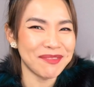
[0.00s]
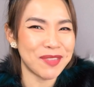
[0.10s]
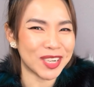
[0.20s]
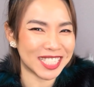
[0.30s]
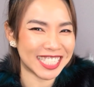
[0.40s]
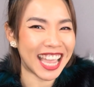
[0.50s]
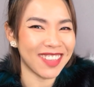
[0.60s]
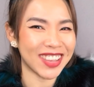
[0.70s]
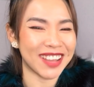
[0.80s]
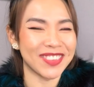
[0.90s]
หมดใจ
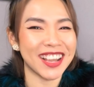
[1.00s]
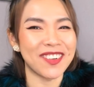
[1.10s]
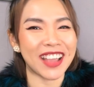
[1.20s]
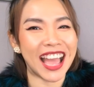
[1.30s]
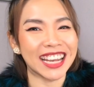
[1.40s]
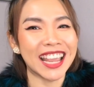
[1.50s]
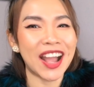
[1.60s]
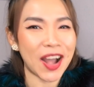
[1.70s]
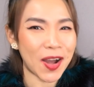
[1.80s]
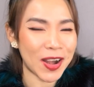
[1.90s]
ไปกับเรื่องของการ
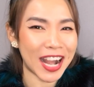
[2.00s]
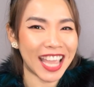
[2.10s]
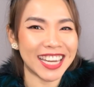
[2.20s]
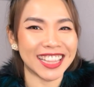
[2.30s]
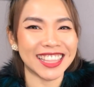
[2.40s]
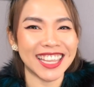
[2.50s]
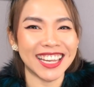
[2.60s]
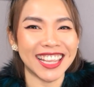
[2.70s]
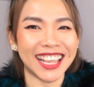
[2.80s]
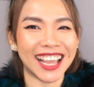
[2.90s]
ออนไลน์เดทติ้ง
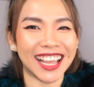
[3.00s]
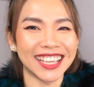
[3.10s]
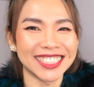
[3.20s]
นั่นเองค่ะ